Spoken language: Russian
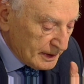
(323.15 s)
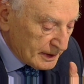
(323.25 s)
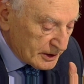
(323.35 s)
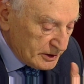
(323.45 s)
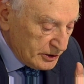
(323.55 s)

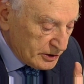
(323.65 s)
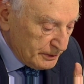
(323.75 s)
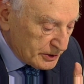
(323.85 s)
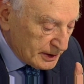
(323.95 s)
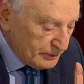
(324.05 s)
различны
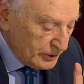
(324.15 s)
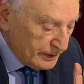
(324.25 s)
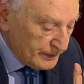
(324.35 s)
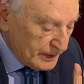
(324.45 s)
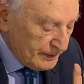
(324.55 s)
между собой.
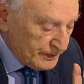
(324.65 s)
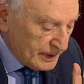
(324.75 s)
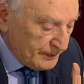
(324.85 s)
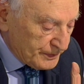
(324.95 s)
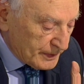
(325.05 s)

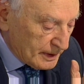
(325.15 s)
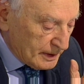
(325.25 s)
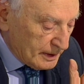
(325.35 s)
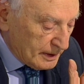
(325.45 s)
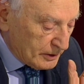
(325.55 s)

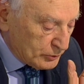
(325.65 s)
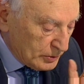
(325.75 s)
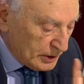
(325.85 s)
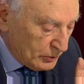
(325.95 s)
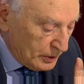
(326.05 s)

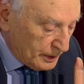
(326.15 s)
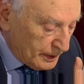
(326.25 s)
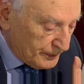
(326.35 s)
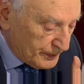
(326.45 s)
Кто такой